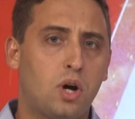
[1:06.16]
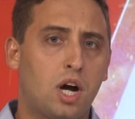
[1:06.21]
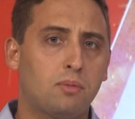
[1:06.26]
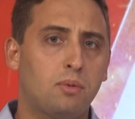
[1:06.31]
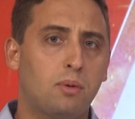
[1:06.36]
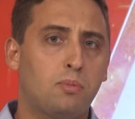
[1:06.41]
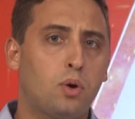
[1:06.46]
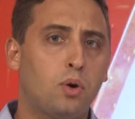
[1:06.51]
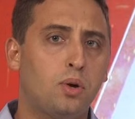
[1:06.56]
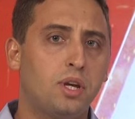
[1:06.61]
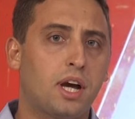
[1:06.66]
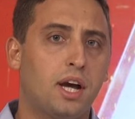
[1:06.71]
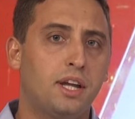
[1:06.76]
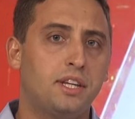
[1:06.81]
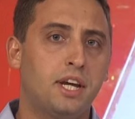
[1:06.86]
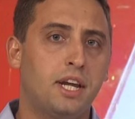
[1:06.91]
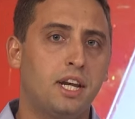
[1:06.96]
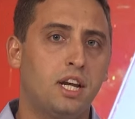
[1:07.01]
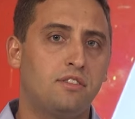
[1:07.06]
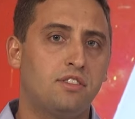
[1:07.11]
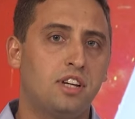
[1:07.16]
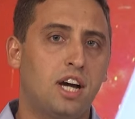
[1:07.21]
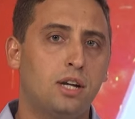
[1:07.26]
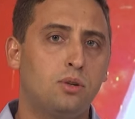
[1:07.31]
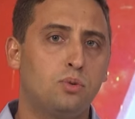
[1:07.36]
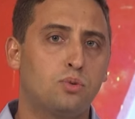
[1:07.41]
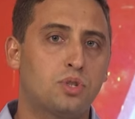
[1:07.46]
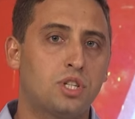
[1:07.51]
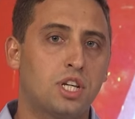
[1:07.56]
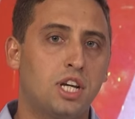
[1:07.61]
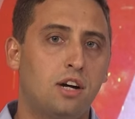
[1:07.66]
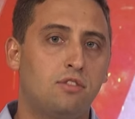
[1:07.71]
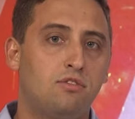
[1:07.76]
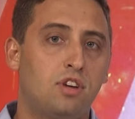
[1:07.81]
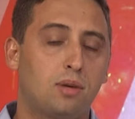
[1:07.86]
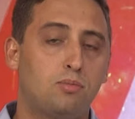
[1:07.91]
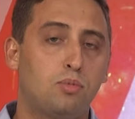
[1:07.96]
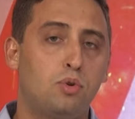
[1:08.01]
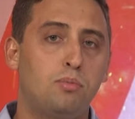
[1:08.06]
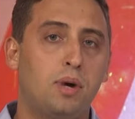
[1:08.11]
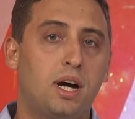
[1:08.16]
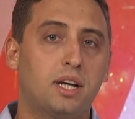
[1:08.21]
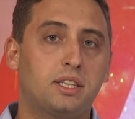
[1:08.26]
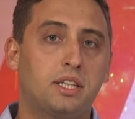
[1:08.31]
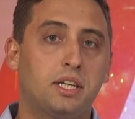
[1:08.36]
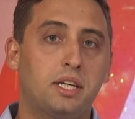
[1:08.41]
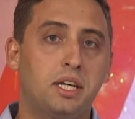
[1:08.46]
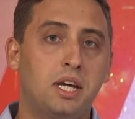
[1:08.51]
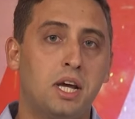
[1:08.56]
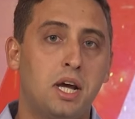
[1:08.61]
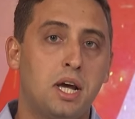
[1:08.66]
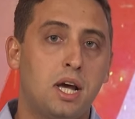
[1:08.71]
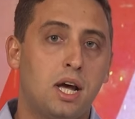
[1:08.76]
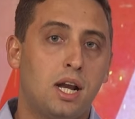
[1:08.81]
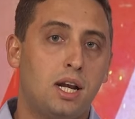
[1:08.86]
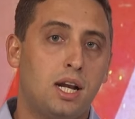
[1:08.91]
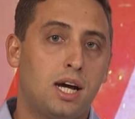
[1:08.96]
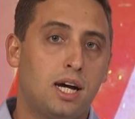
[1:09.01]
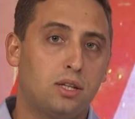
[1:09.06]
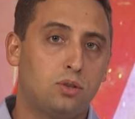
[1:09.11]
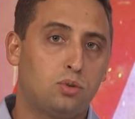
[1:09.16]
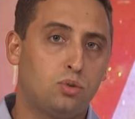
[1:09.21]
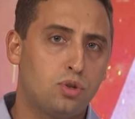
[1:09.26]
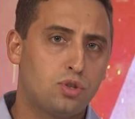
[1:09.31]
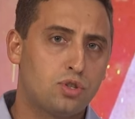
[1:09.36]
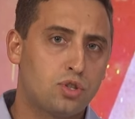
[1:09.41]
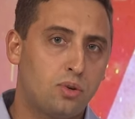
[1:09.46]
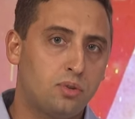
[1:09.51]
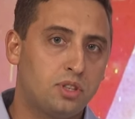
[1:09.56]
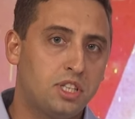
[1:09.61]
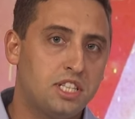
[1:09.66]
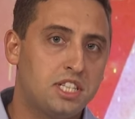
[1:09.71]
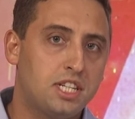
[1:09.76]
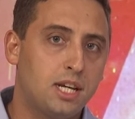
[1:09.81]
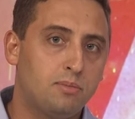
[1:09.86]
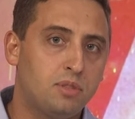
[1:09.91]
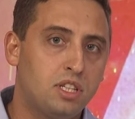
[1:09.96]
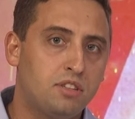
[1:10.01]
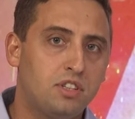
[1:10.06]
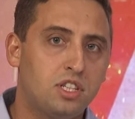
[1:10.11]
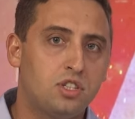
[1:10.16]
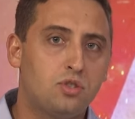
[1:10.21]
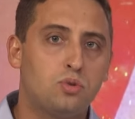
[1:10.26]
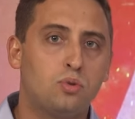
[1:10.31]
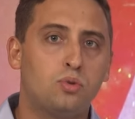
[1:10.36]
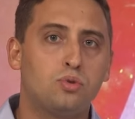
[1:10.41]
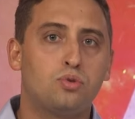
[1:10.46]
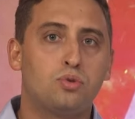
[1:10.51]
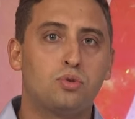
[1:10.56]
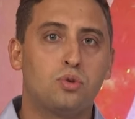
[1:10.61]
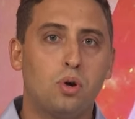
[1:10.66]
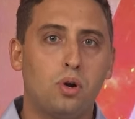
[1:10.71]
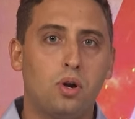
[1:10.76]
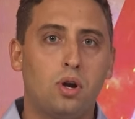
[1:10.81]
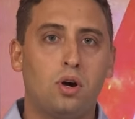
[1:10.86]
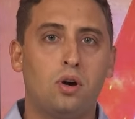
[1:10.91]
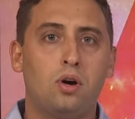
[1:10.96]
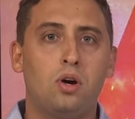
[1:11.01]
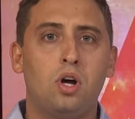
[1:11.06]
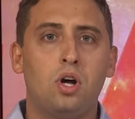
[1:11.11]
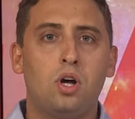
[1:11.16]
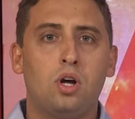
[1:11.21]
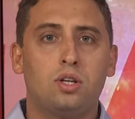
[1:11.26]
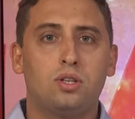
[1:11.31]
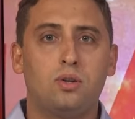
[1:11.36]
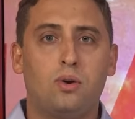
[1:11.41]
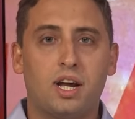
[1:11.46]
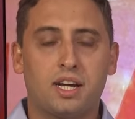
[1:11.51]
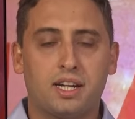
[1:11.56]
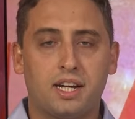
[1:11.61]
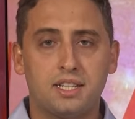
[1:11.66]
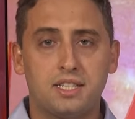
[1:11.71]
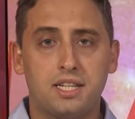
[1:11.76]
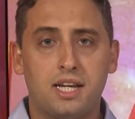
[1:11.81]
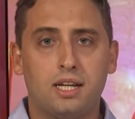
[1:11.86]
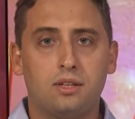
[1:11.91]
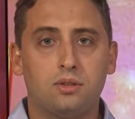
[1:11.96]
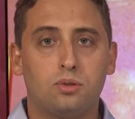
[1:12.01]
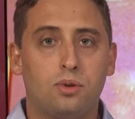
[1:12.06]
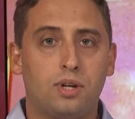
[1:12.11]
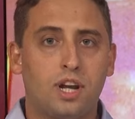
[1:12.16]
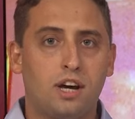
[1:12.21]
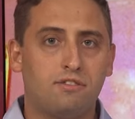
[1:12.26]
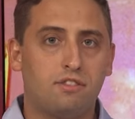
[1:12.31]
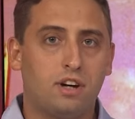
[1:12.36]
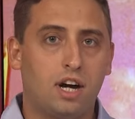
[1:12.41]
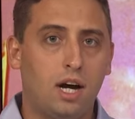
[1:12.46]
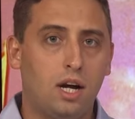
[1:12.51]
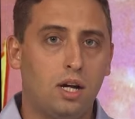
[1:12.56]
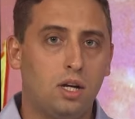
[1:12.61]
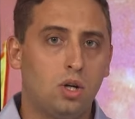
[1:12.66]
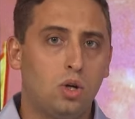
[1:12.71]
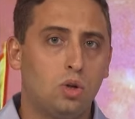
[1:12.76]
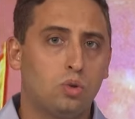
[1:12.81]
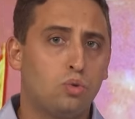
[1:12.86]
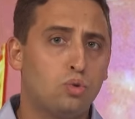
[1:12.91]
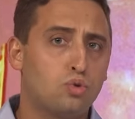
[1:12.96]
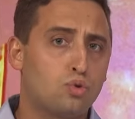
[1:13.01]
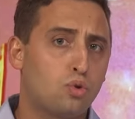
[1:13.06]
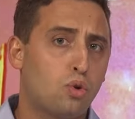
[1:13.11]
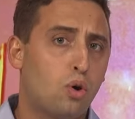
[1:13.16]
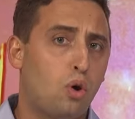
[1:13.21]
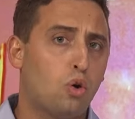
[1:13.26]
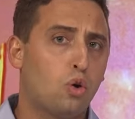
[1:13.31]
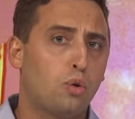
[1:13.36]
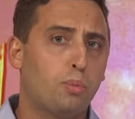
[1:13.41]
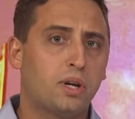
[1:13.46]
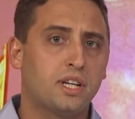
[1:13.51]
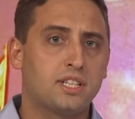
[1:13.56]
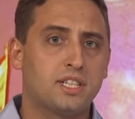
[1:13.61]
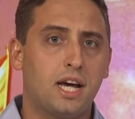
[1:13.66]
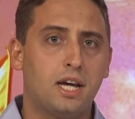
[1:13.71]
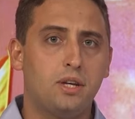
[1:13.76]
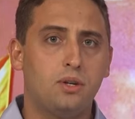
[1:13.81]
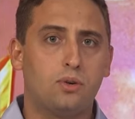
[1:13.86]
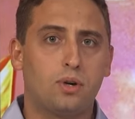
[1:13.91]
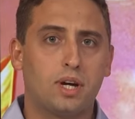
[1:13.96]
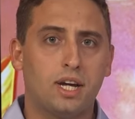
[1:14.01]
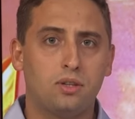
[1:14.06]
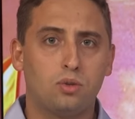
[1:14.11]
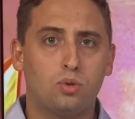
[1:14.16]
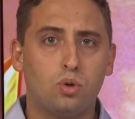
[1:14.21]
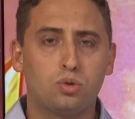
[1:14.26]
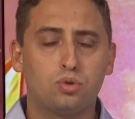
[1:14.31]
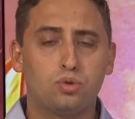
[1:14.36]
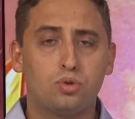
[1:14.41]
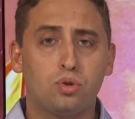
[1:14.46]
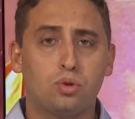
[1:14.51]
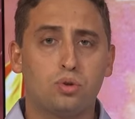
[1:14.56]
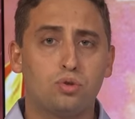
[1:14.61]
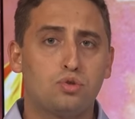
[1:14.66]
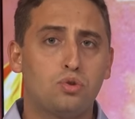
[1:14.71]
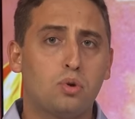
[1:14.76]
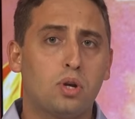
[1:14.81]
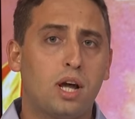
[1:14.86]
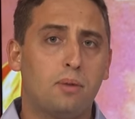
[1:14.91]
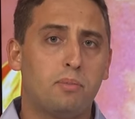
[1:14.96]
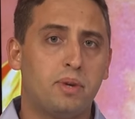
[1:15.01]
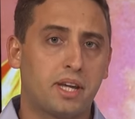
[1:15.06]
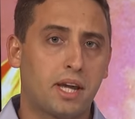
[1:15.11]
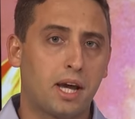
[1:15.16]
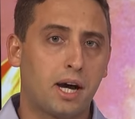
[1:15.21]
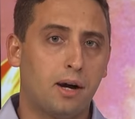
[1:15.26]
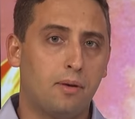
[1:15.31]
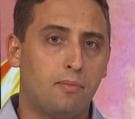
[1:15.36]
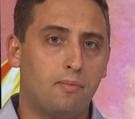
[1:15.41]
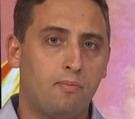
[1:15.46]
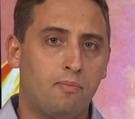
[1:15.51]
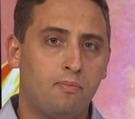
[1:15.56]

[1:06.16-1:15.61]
armée pro-iranienne avait annoncé avoir bombardé la 210e division du Golan dans la caserne de Nafah, toujours en représailles aux raids nocturnes sur la Beka.